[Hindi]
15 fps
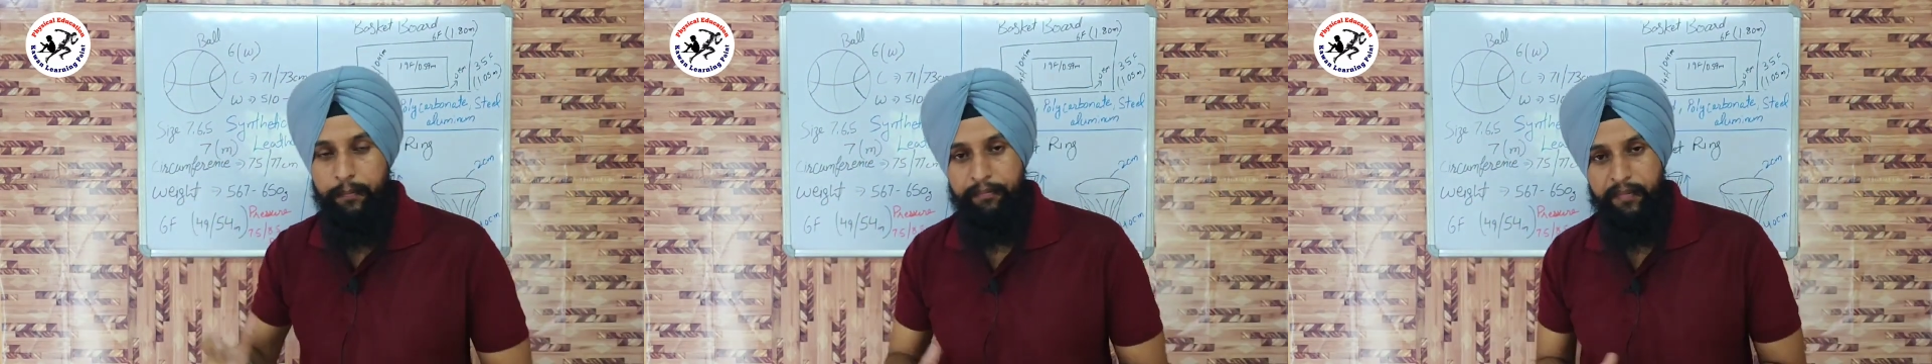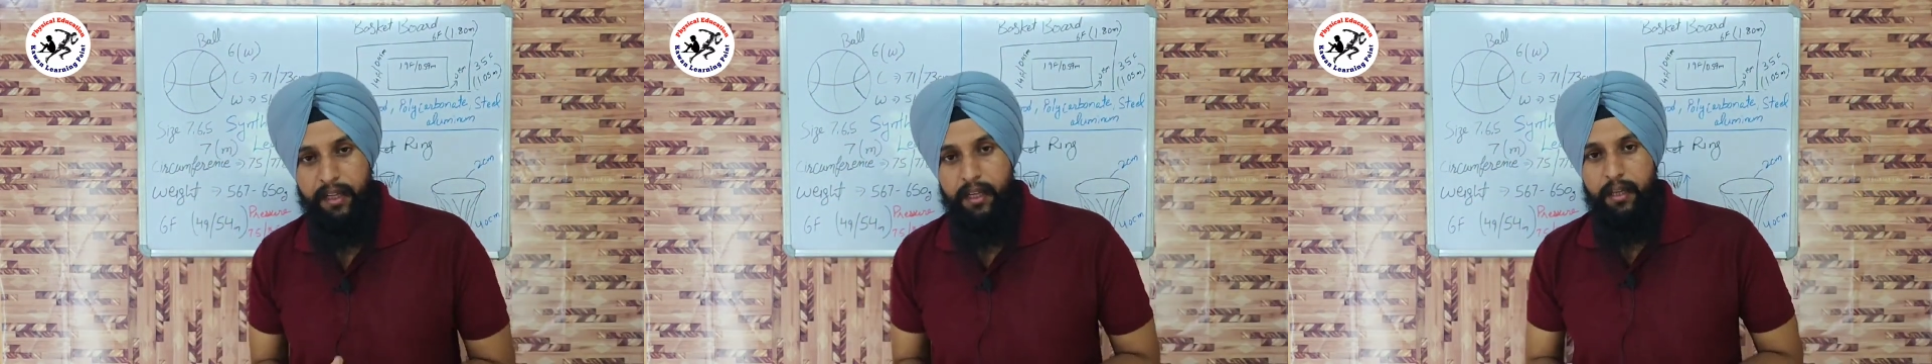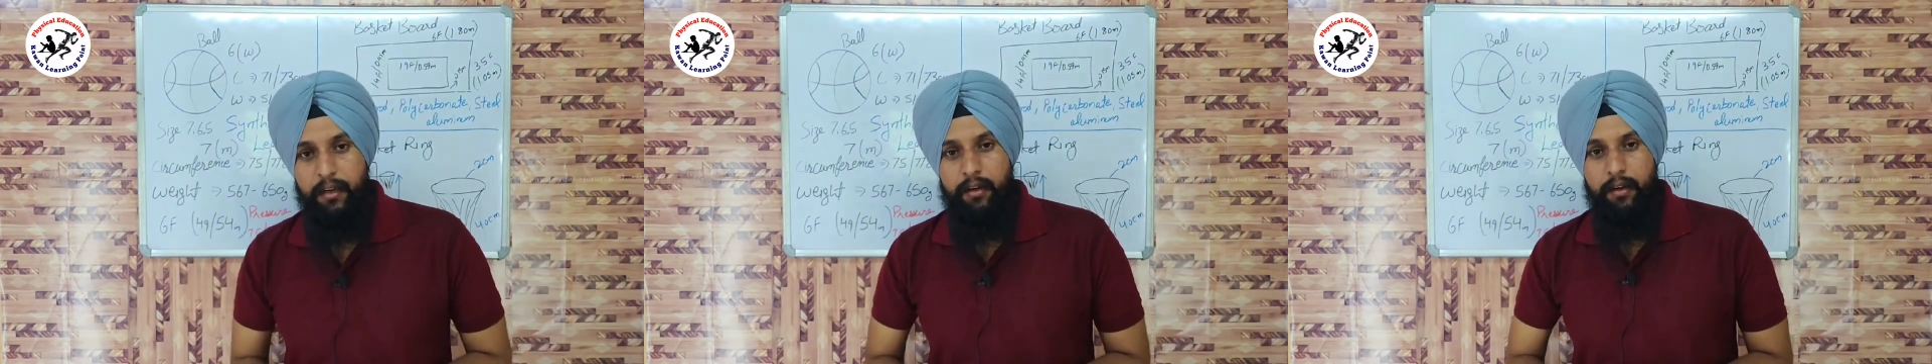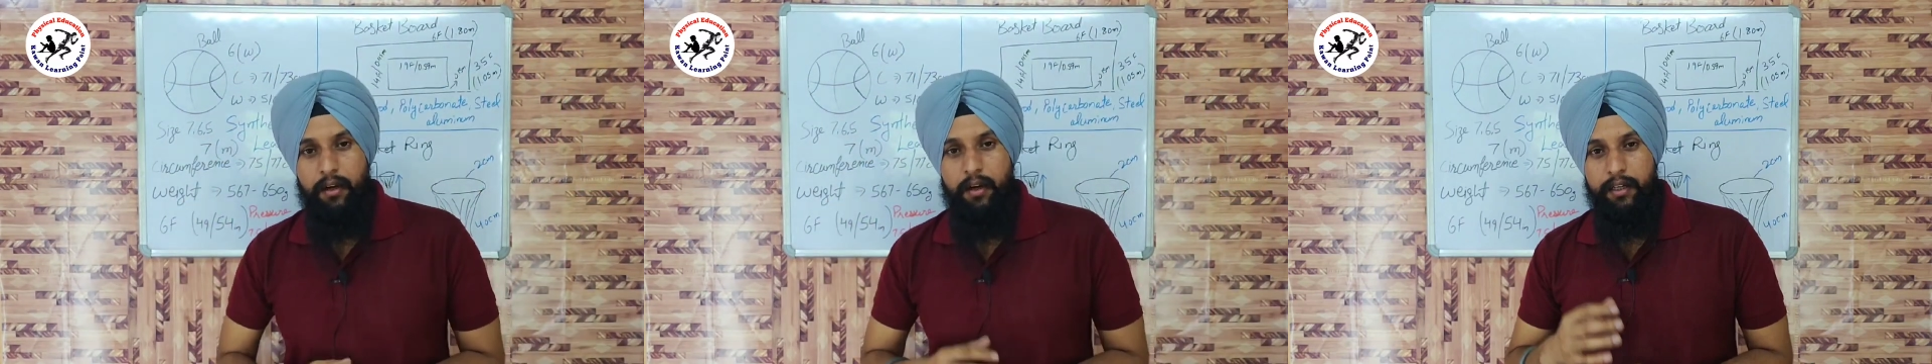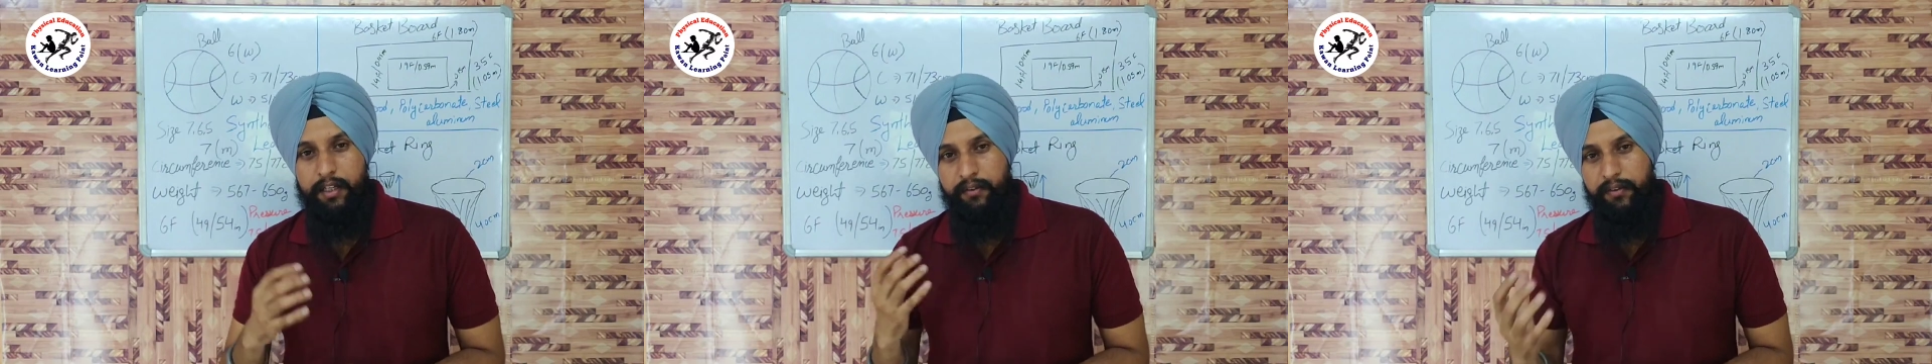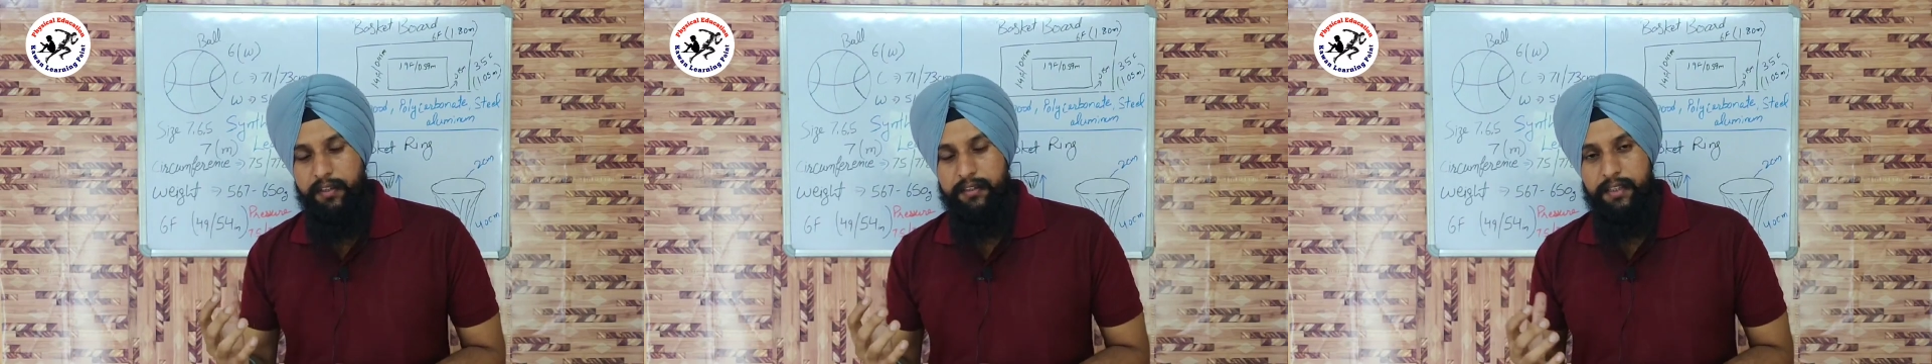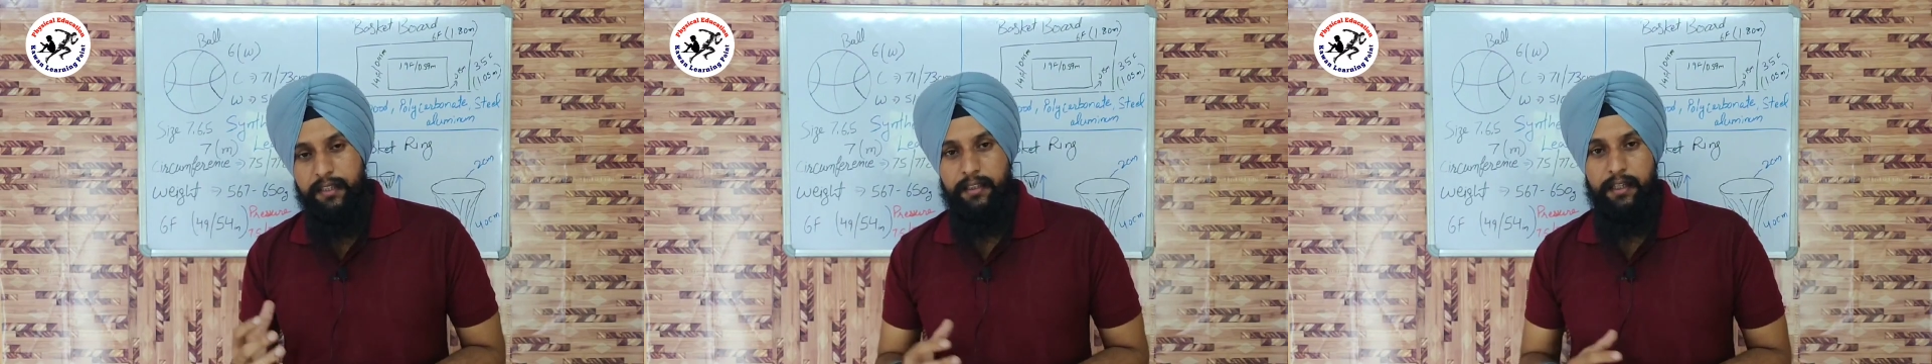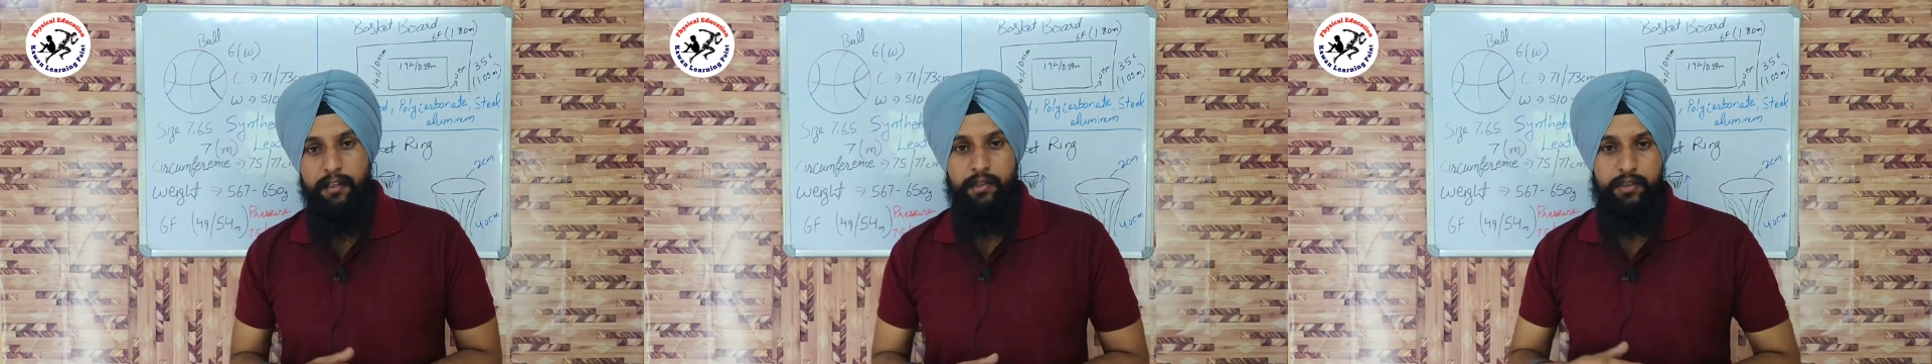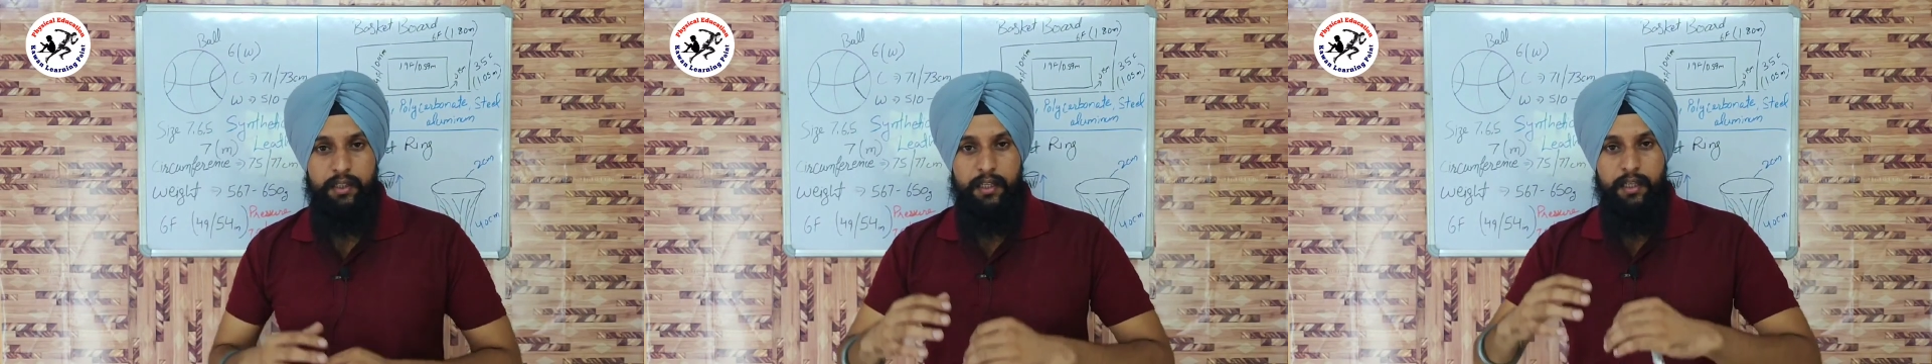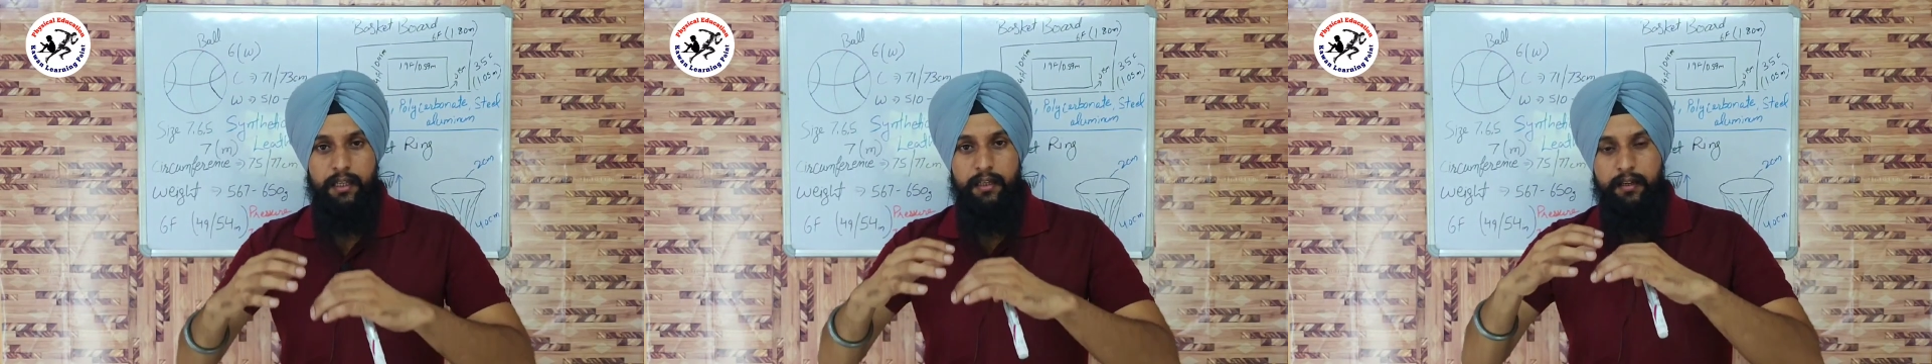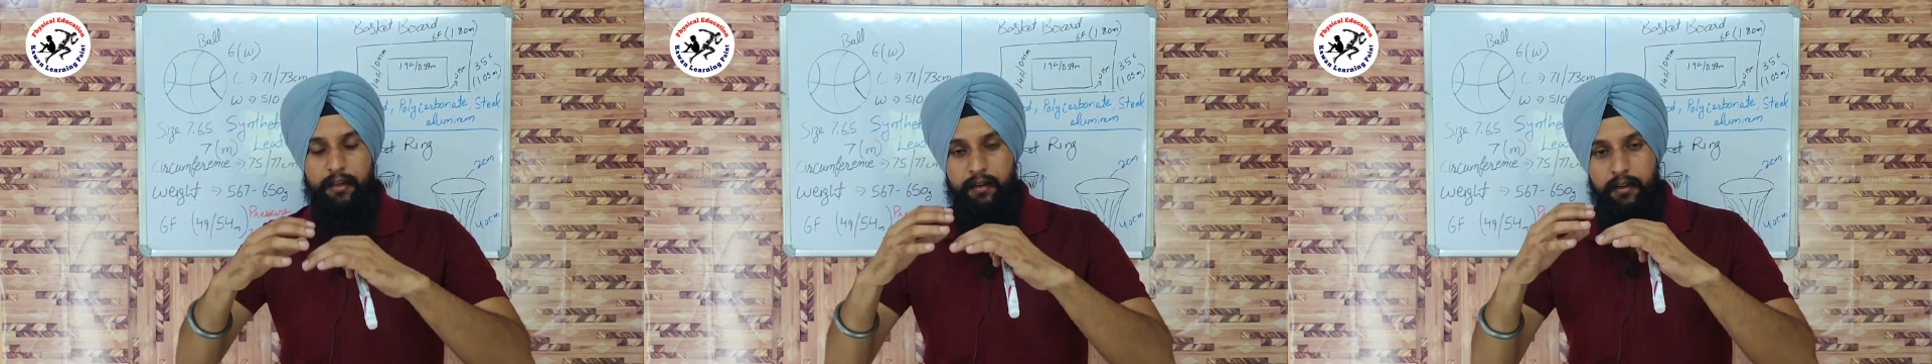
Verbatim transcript: है डिफरेंस आता है उसके